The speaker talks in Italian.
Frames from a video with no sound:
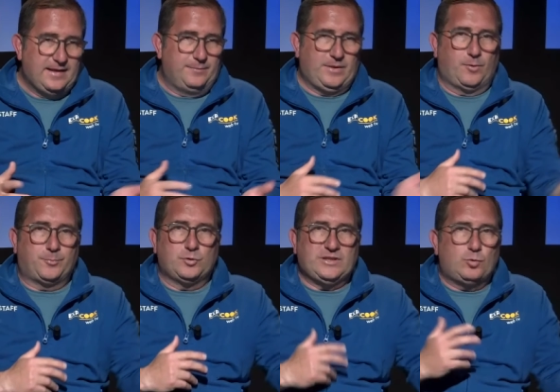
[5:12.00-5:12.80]
abbiamo
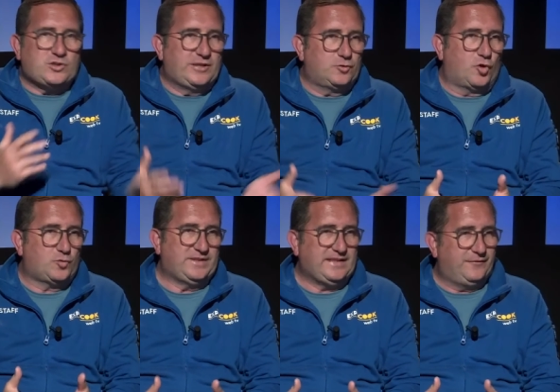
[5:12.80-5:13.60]
più di 200
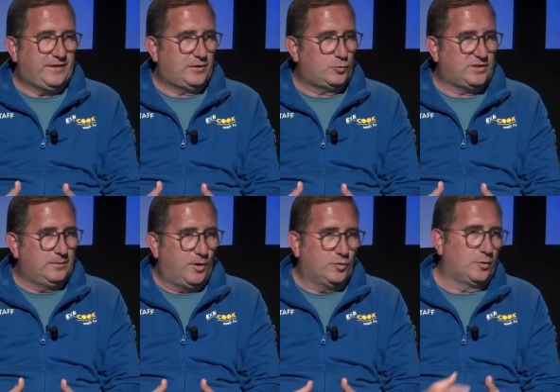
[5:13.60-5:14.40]
ospiti che vengono da tutto il
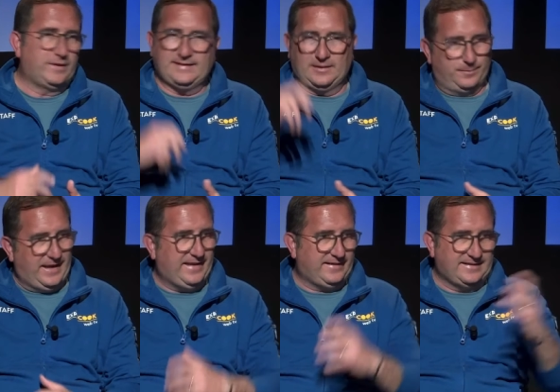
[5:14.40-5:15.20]
mondo, quindi
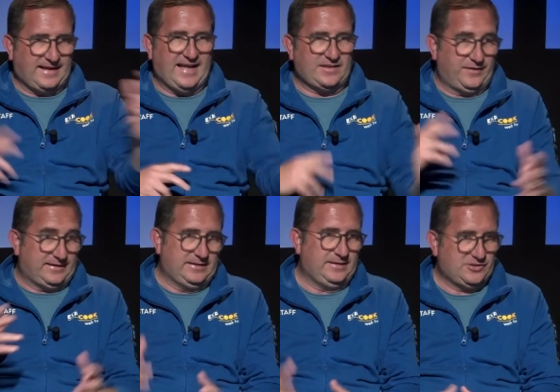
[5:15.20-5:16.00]
alberghi,
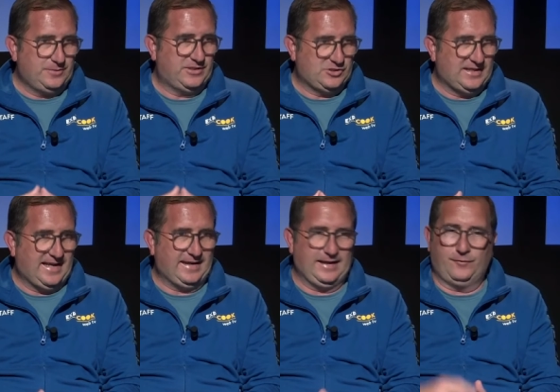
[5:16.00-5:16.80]
transfert, ti lasci
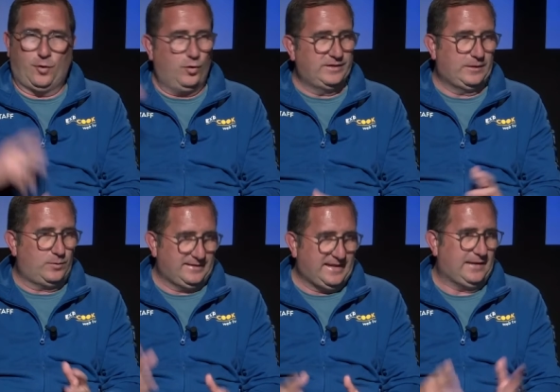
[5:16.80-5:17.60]
immaginare voli e
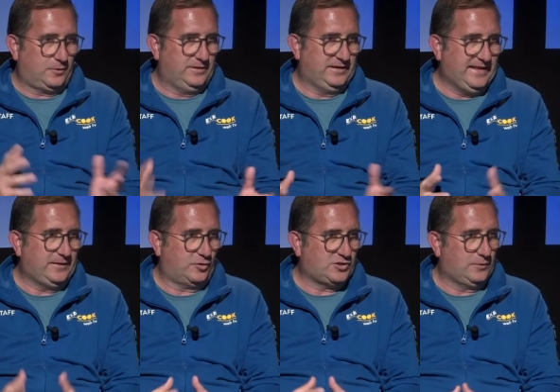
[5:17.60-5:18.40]
quant'altro, quindi
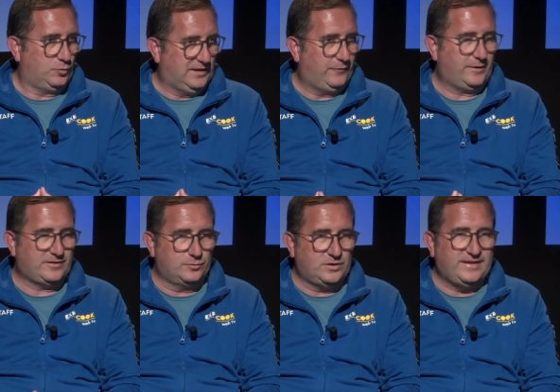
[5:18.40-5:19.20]
dietro c'è anche un lavoro che
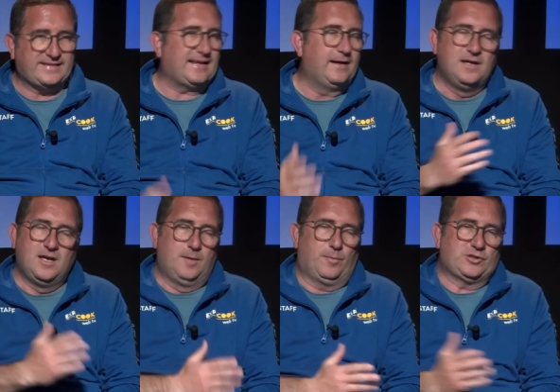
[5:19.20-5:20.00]
sono punto di vista.
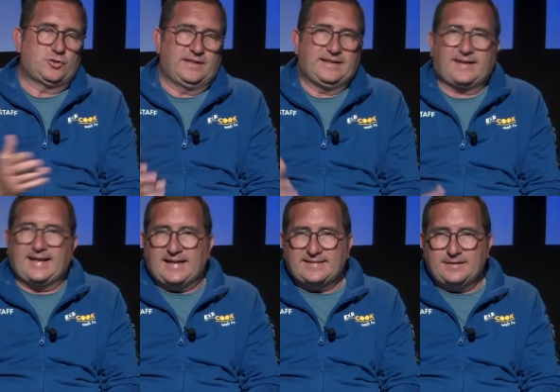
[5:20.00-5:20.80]
Poi ho dei
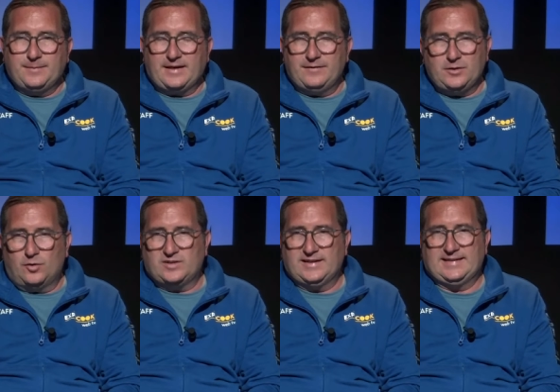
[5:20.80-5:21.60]
ragazzi
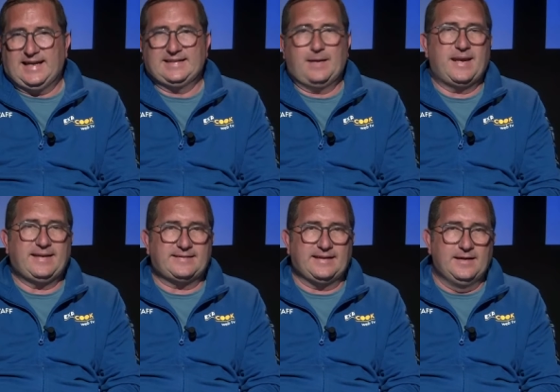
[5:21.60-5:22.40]
meravigliosi che da, da
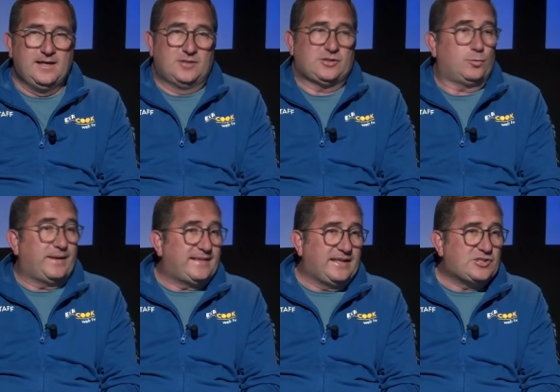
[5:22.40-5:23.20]
mesi, cioè tu
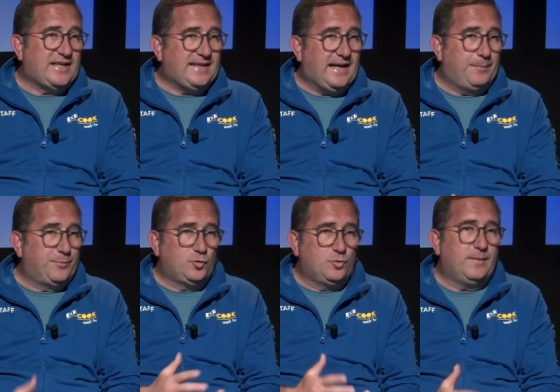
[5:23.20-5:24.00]
pensi che già da
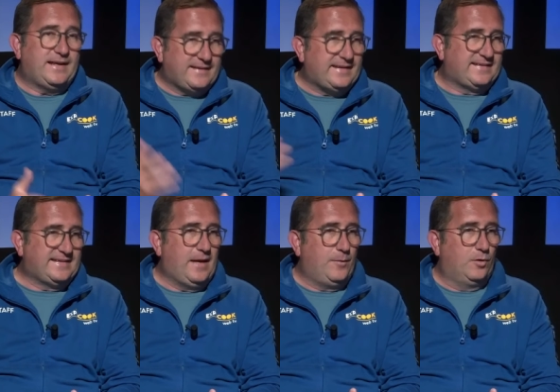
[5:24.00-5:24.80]
più di un mese che
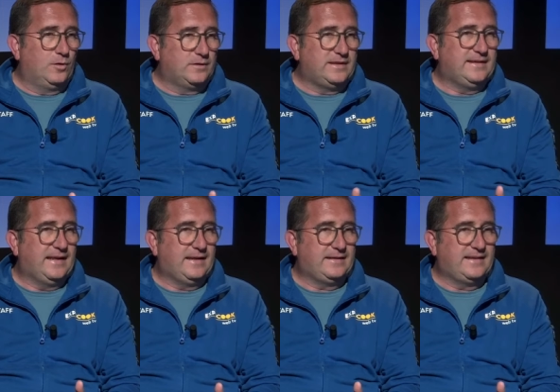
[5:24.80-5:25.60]
siamo in,
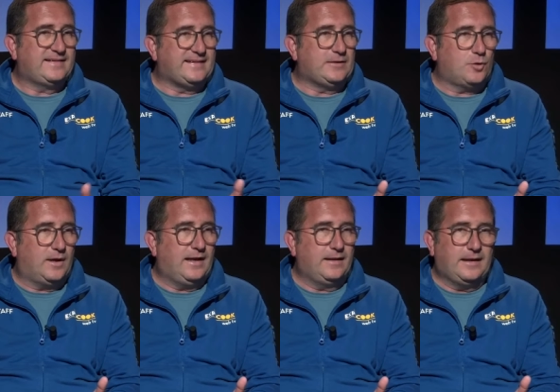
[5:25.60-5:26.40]
nel sito a,